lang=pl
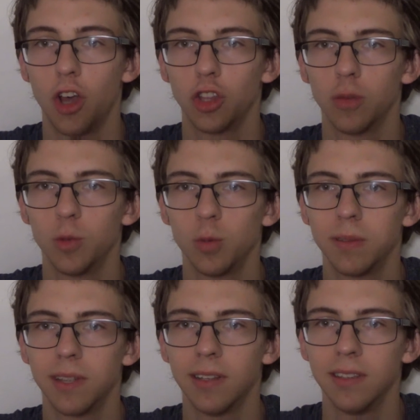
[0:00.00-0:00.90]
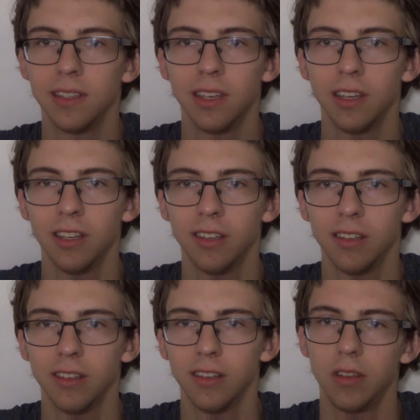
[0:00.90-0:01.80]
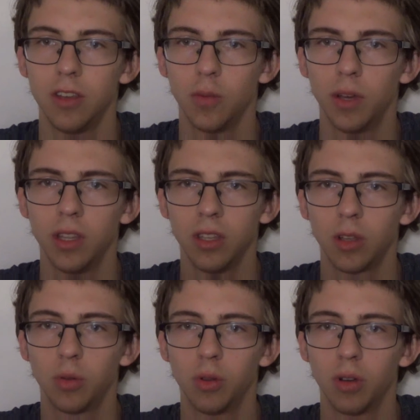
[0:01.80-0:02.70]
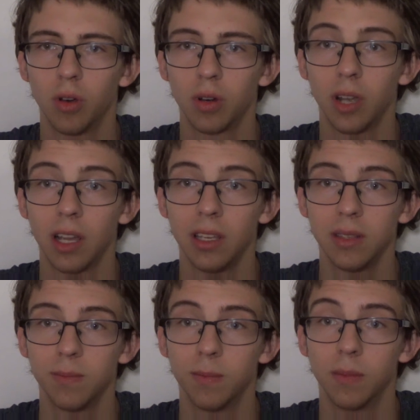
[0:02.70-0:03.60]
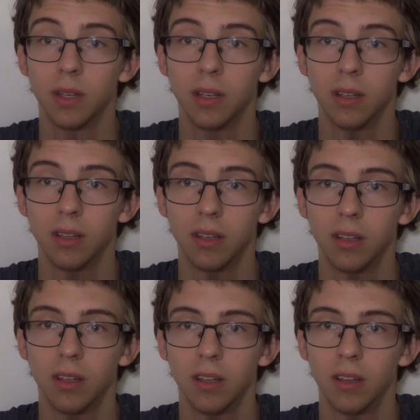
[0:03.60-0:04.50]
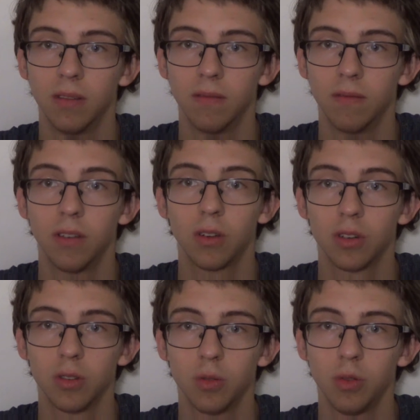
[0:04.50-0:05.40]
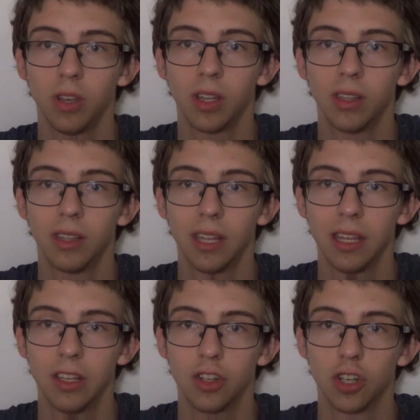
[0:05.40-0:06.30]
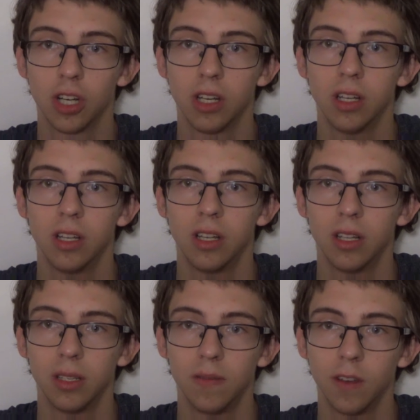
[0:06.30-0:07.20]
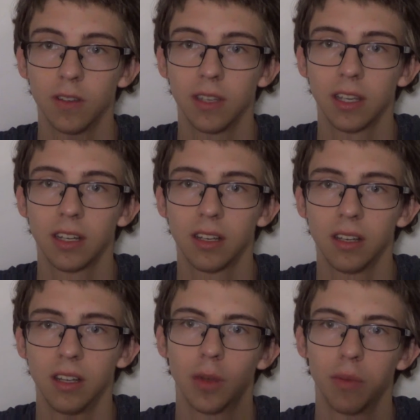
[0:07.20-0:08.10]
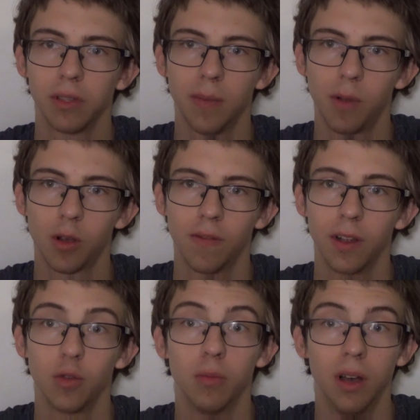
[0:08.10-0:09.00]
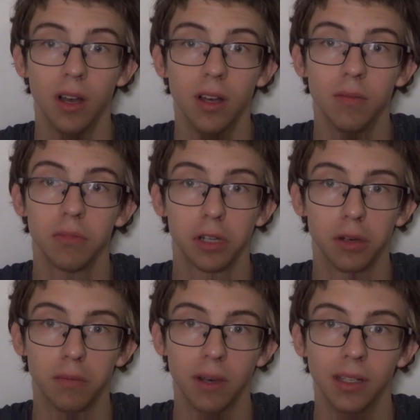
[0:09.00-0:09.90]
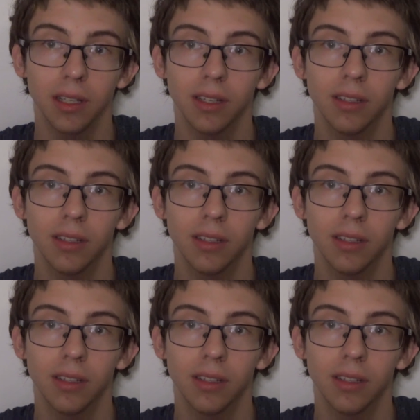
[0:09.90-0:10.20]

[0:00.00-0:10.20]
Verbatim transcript: tą substancję i obojętnie, który organizm wykorzystuje tenże związek, to po zablokowaniu ma przerąbane.